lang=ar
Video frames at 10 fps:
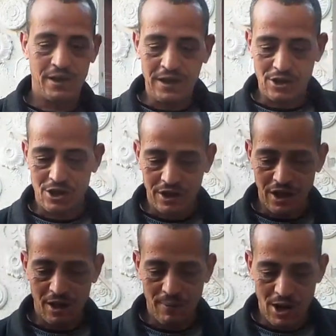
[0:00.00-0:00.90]
جيت عشان
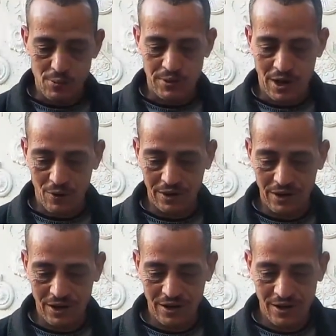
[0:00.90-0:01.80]
اطلع المعاش بتاع
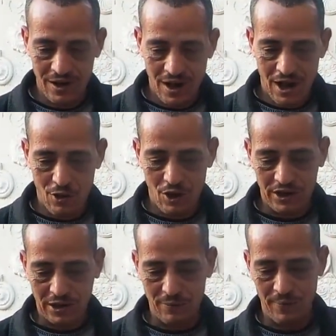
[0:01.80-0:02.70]
والدي قالوا
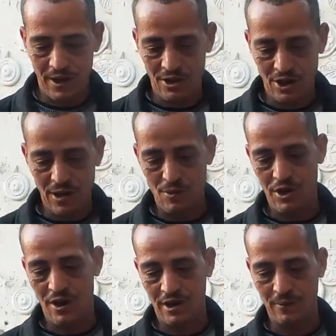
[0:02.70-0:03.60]
هات المعاش انا
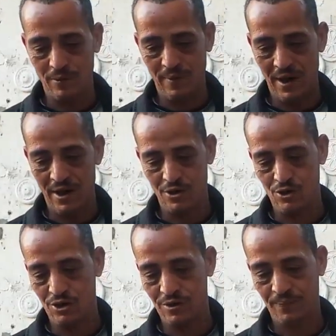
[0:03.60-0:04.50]
مش لاقي رقم
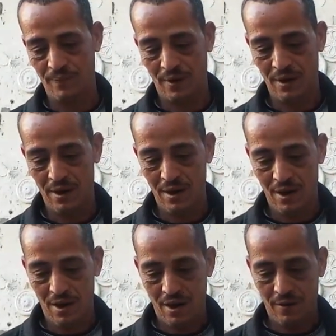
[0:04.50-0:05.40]
المعاش
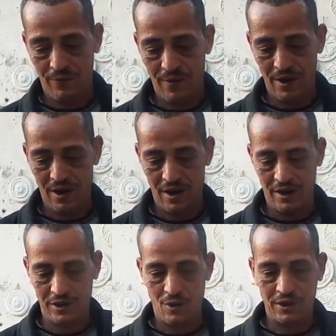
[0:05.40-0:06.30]

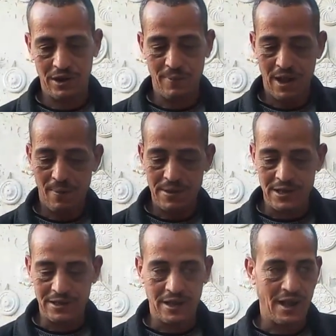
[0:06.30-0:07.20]
فدلوقتي انا معايا خمس
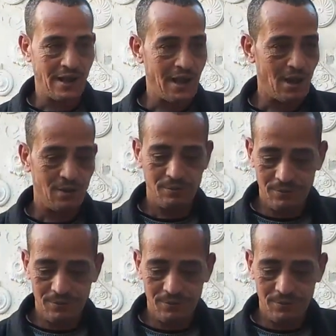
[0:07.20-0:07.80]
ست عيال